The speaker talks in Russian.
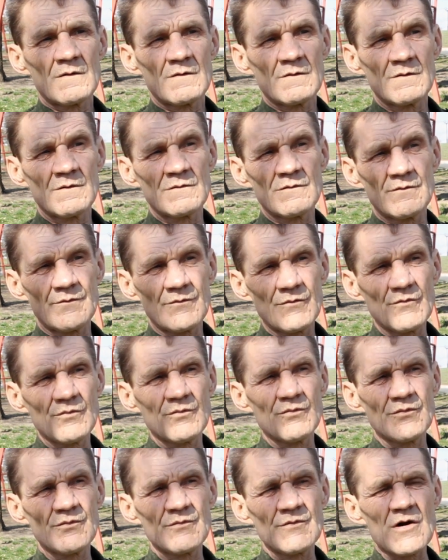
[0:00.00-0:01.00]
э,
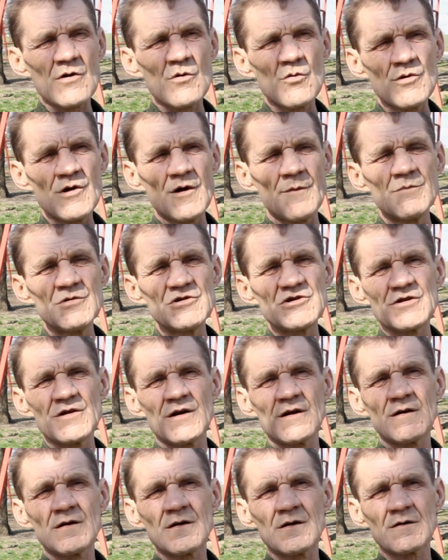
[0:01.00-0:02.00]
какой
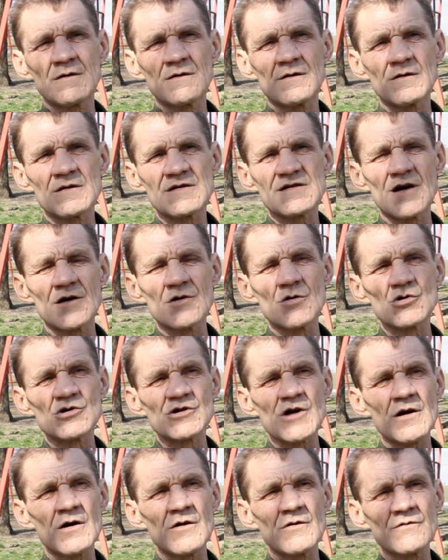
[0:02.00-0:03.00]
обычно
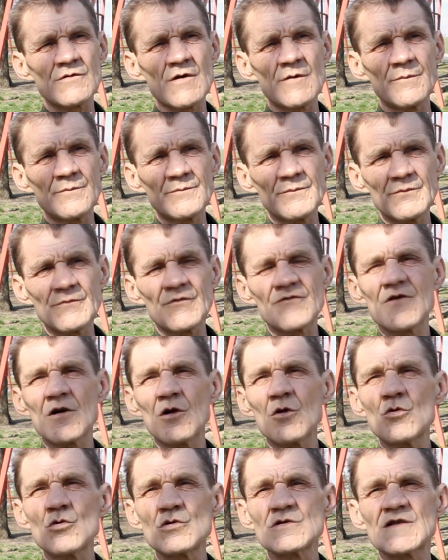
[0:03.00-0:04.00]
сооружают там в
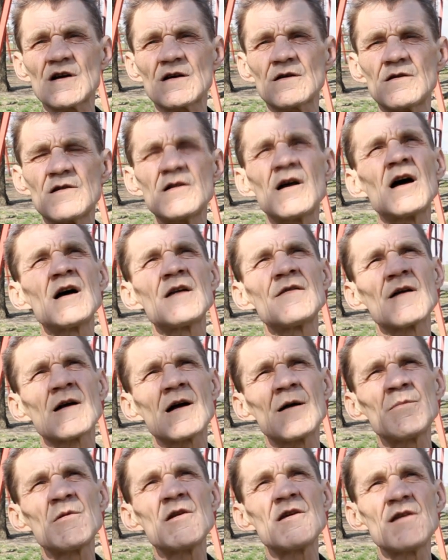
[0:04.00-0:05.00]
колхозах для
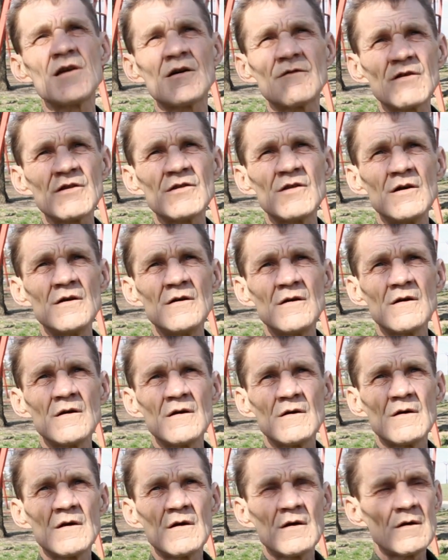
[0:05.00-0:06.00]
накопления воды,
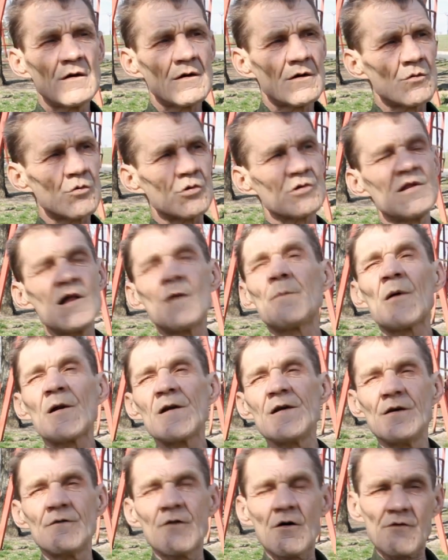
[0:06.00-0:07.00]
вот, для
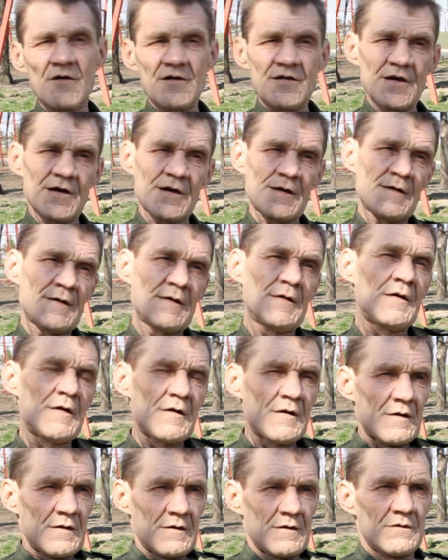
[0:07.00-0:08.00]
полива воды.
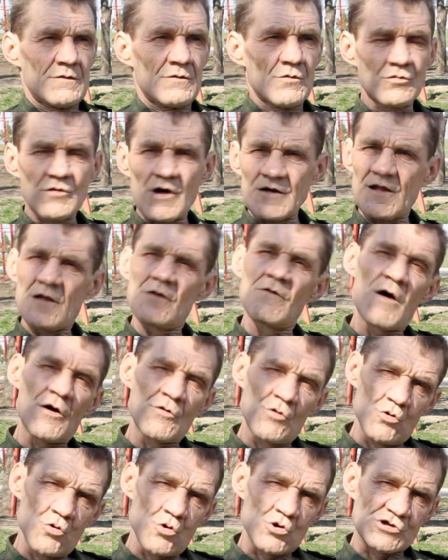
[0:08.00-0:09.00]
У
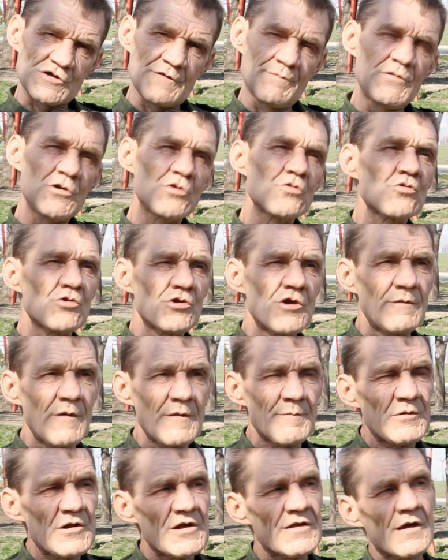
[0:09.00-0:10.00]
котлован уложен
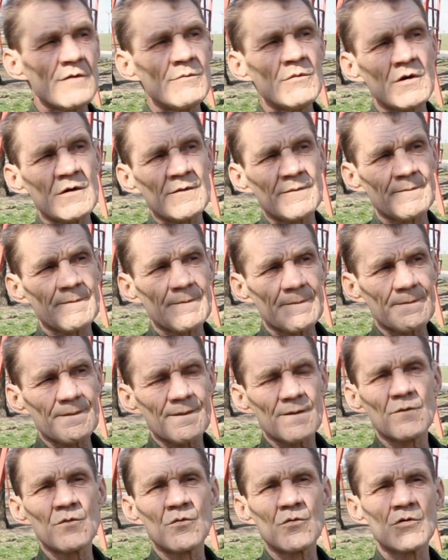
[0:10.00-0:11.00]
бетонными плитами,
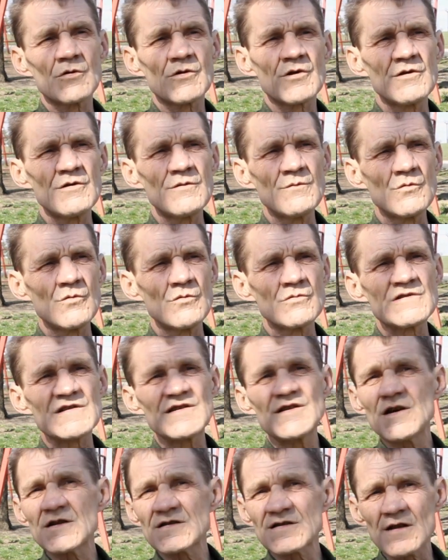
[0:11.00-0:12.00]
вот, к нему
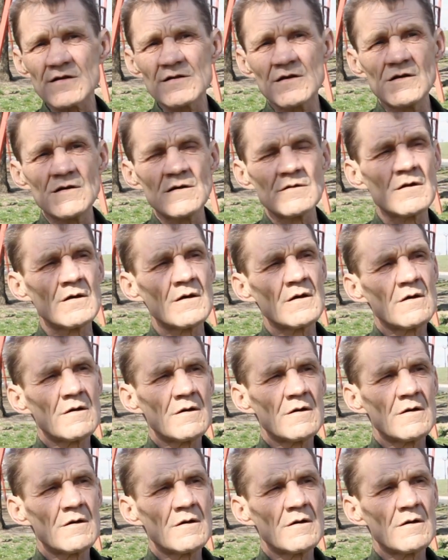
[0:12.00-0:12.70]
съезд один.